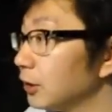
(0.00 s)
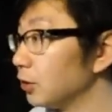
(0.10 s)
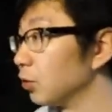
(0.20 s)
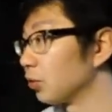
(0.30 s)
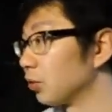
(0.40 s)
い
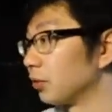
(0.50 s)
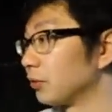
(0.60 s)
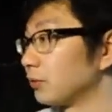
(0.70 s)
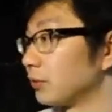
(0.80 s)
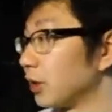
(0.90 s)
ろいろとや
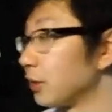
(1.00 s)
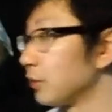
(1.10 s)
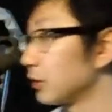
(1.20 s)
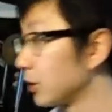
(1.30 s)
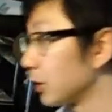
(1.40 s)
り
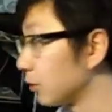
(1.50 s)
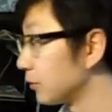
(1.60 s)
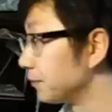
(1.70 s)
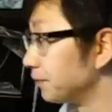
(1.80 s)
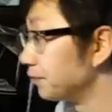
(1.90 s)
ましたよ
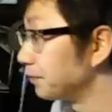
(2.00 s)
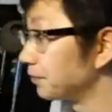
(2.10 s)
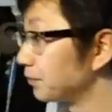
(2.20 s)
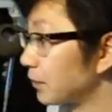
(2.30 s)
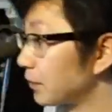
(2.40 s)
うん
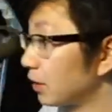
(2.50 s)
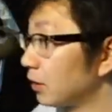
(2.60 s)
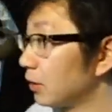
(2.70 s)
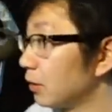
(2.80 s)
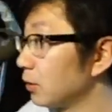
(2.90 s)

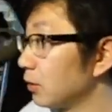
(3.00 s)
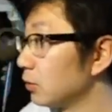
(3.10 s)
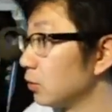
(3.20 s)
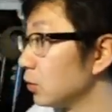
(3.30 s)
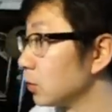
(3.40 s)

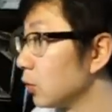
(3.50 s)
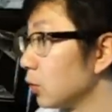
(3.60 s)
そうそ